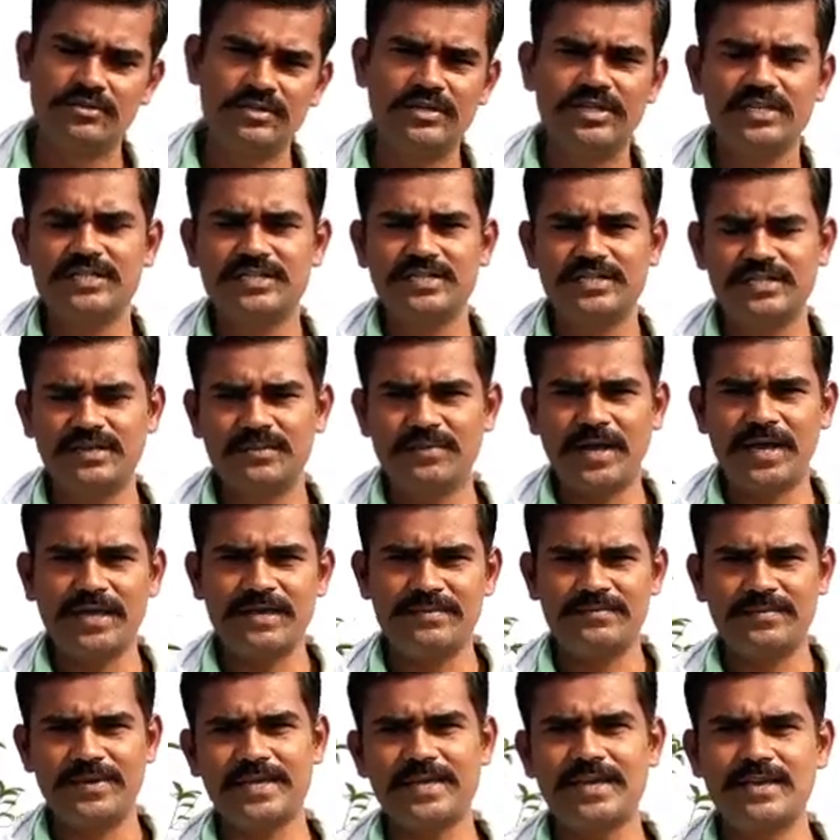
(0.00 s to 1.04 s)
तो ये चीज़ें
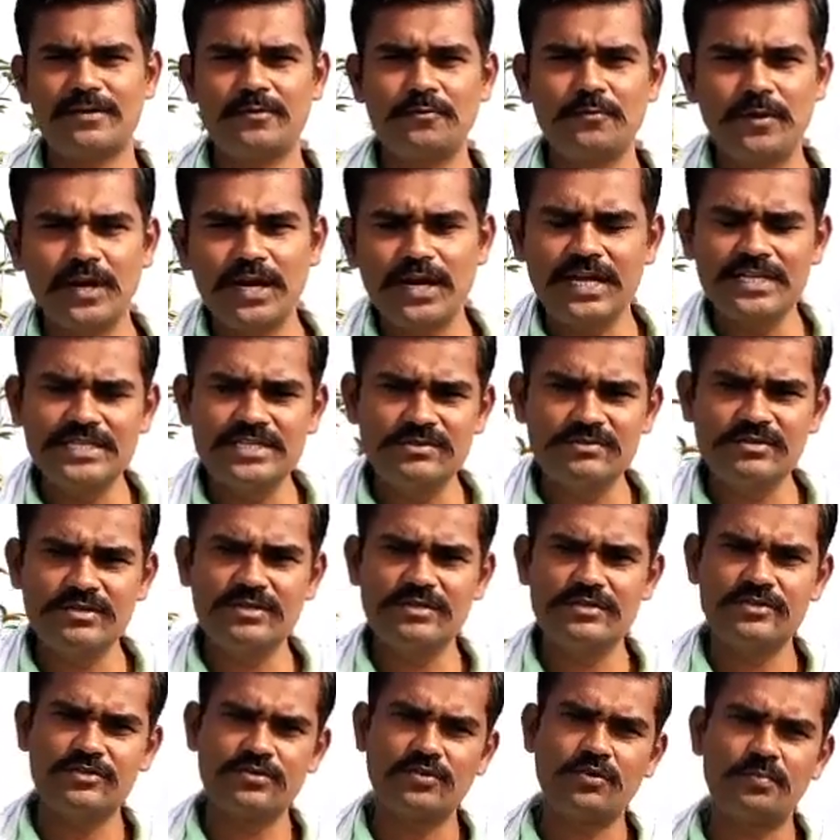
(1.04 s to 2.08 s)
भाई मैं ये कहूँगा
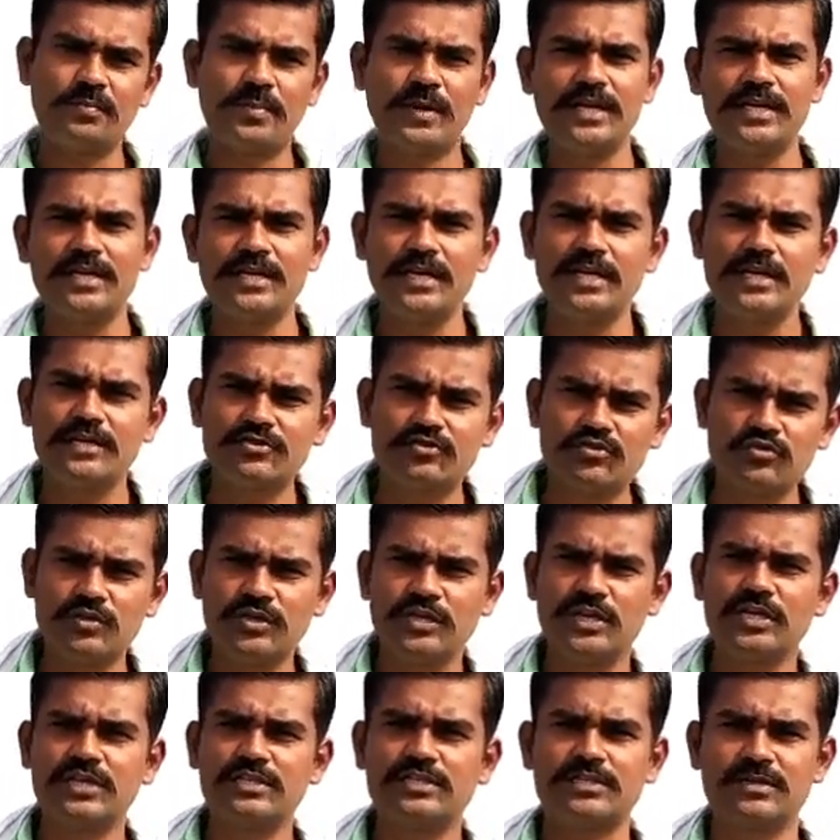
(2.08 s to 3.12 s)
राजनीतिक चीज़ों को पढ़िए
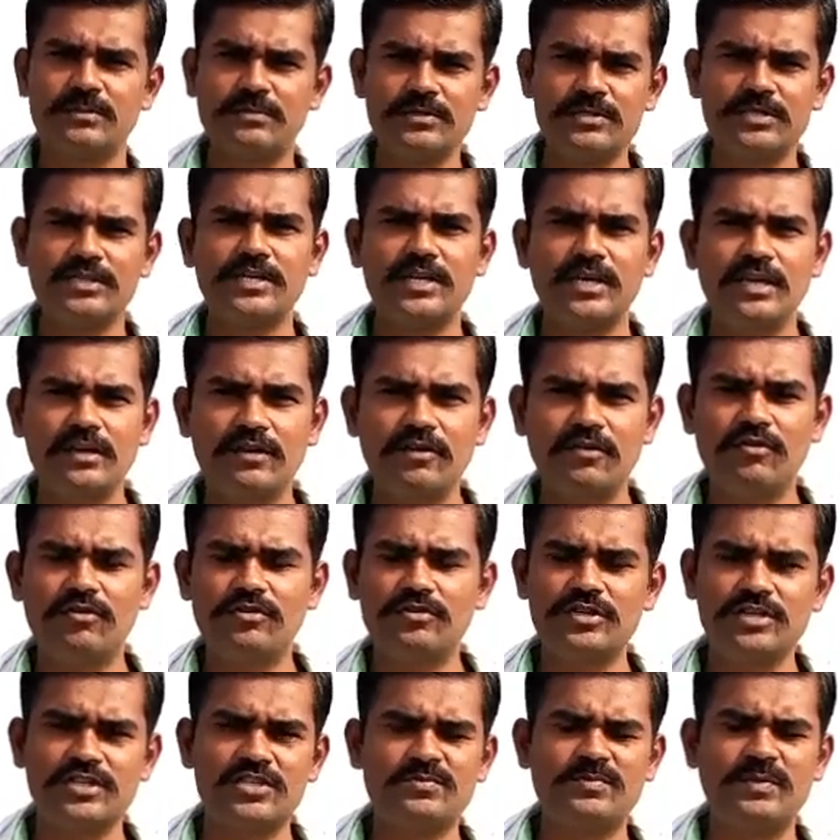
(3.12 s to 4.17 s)
सुनिए समझिए
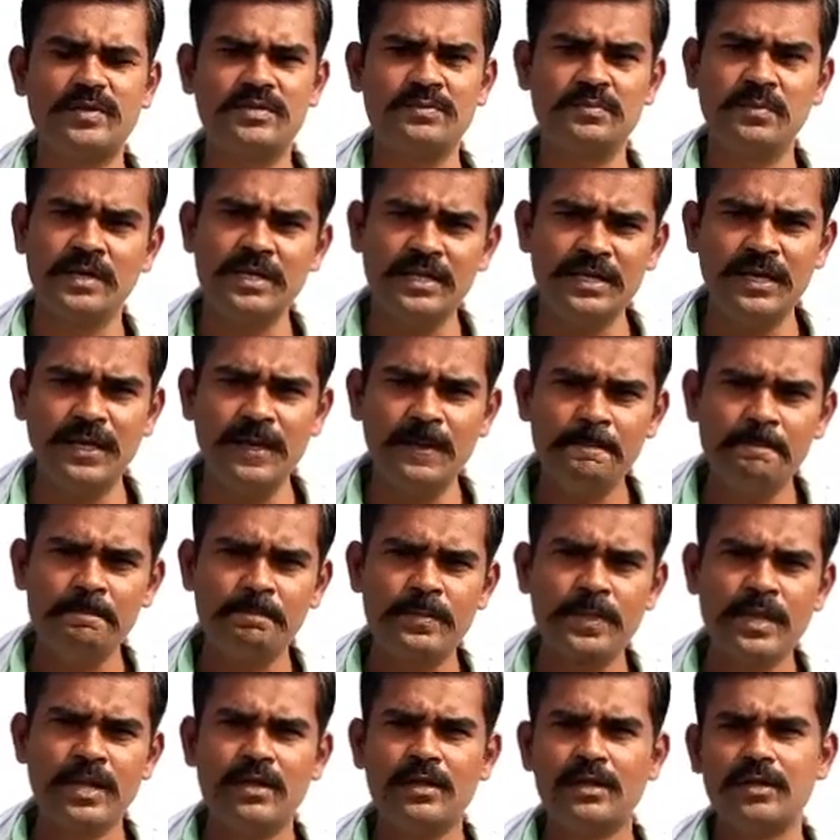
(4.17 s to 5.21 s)
और देशभक्त बनिए
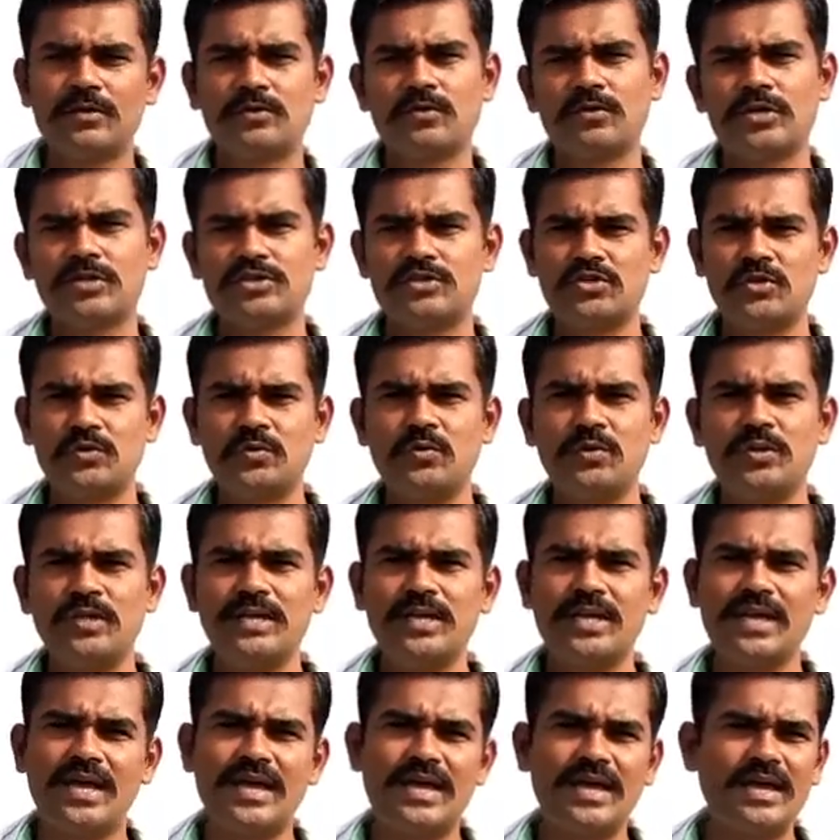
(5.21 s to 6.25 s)
क्योंकि
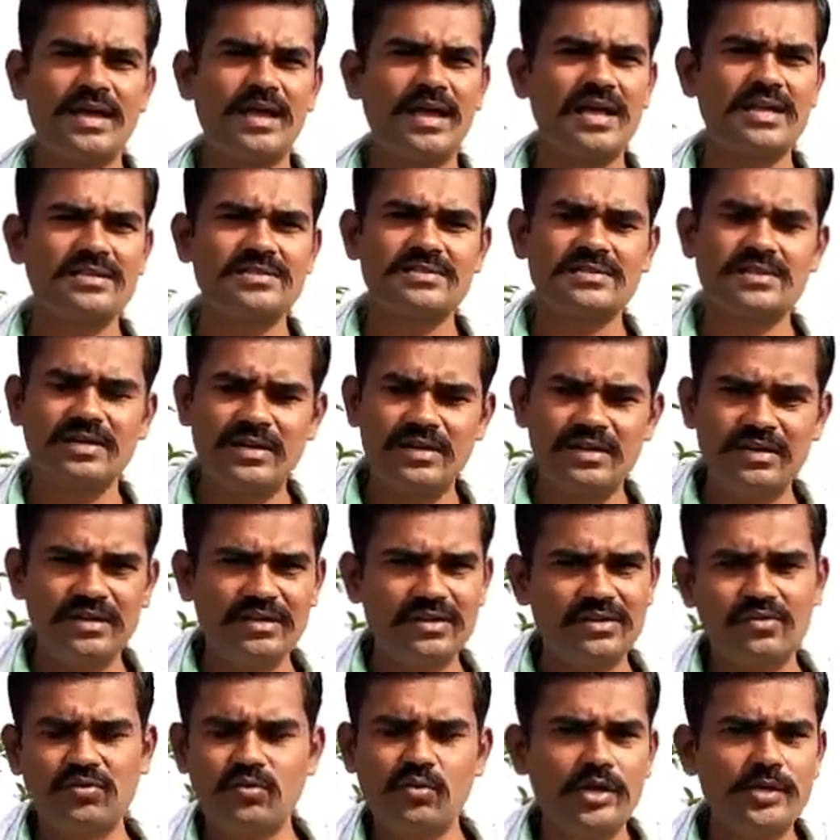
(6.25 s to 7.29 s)
जरूरी है आजकल
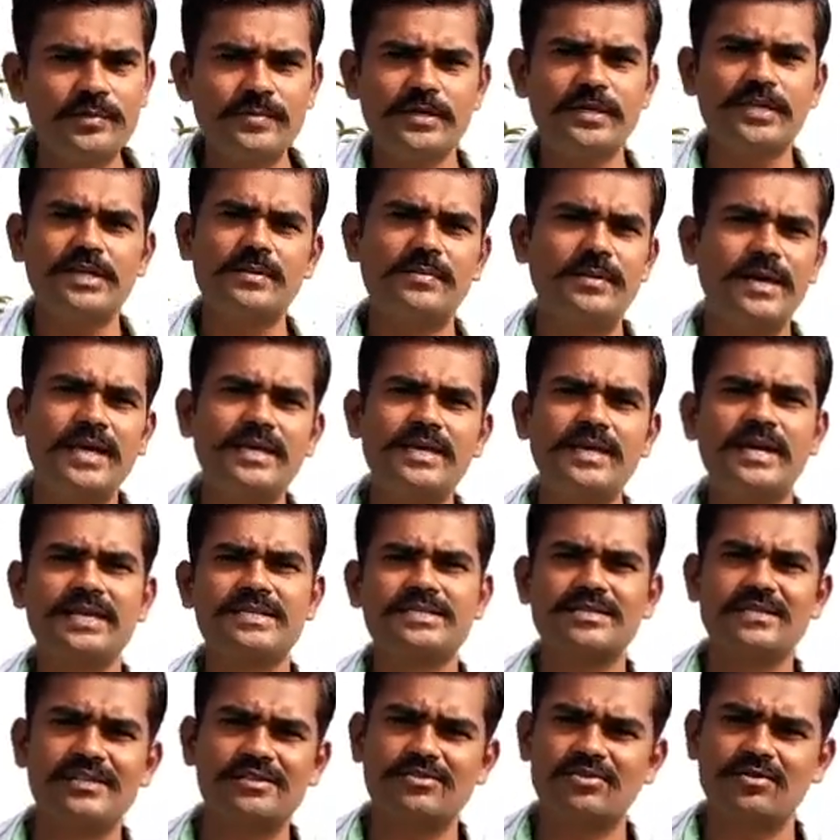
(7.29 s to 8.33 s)
कोई भी नहीं है भाई
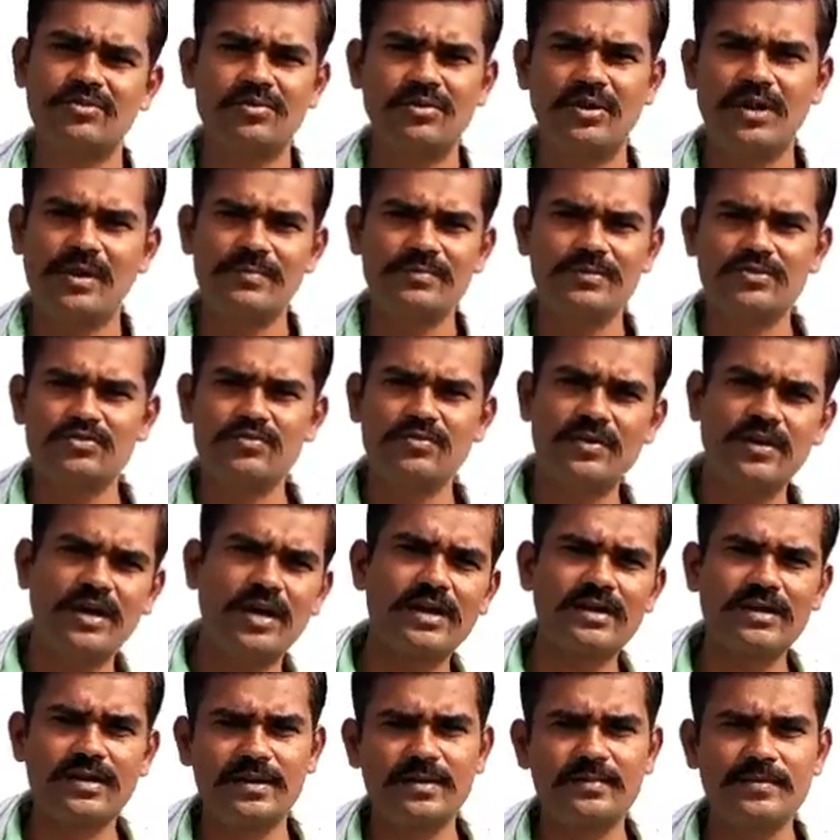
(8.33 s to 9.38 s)
आजकल तो गुलामी
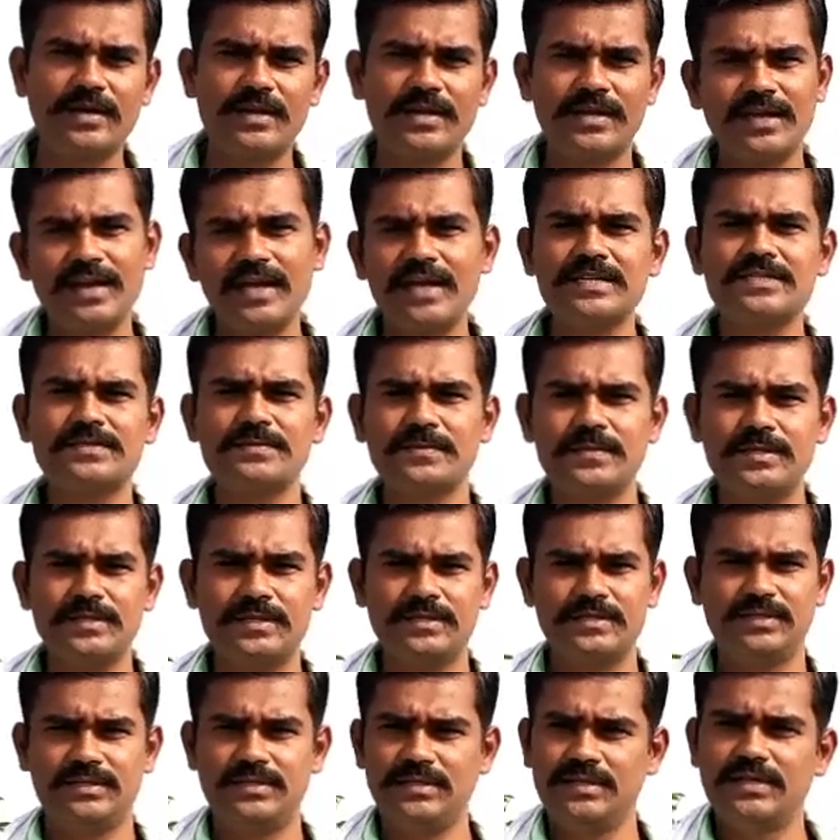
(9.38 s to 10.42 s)
स्वीकार करे बैठे हैं आज भी
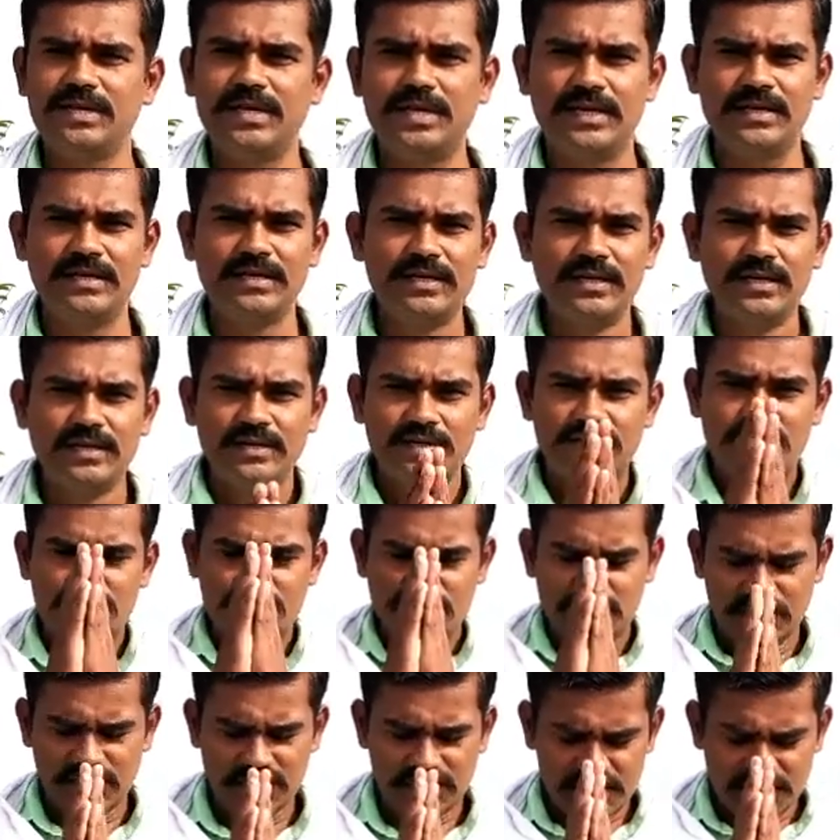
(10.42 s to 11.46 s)
ठीक है
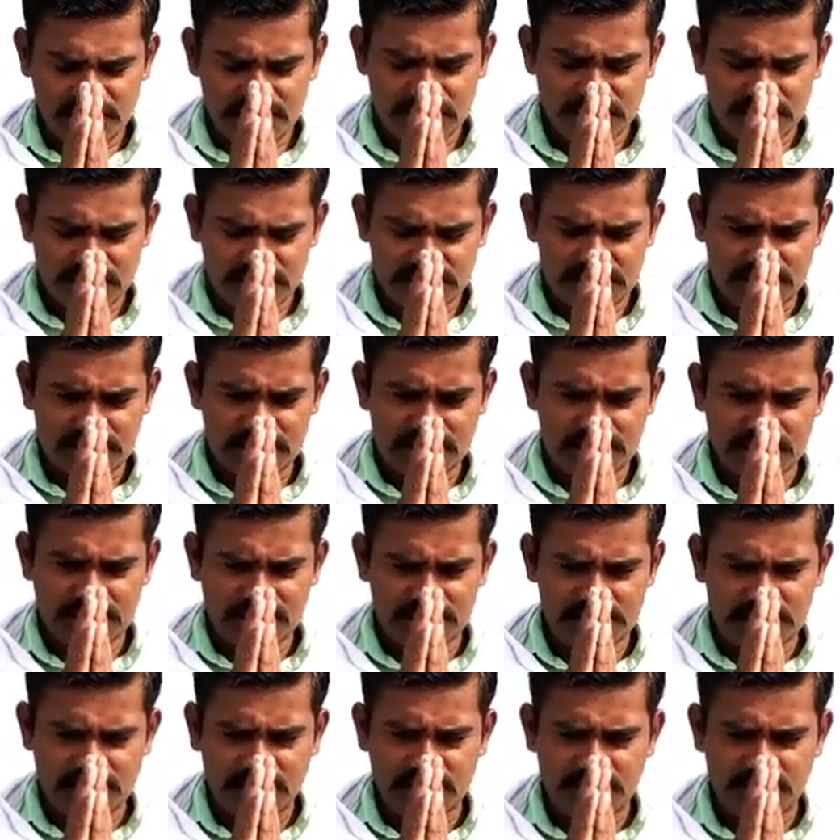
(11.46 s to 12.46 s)
तो ठीक है जी नमस्ते जय श्री राम